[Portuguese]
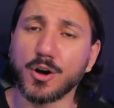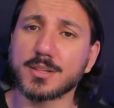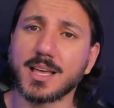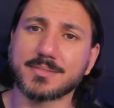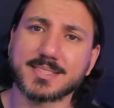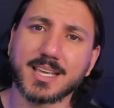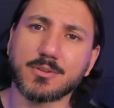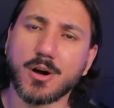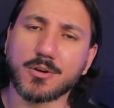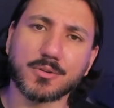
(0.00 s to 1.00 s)
ou deve ser
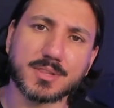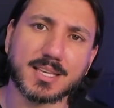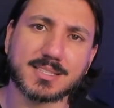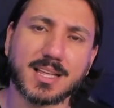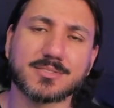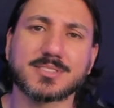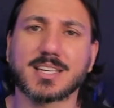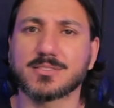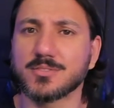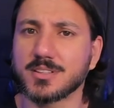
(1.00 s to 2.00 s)
igual acontece lá nos
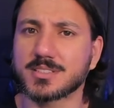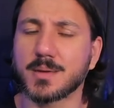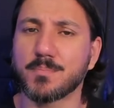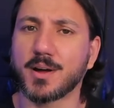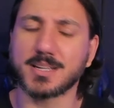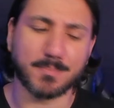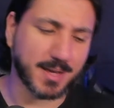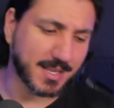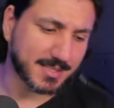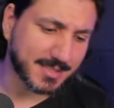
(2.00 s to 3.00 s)
Estados Unidos que pode
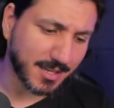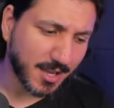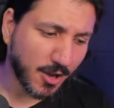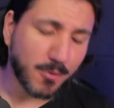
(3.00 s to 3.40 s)
aparecer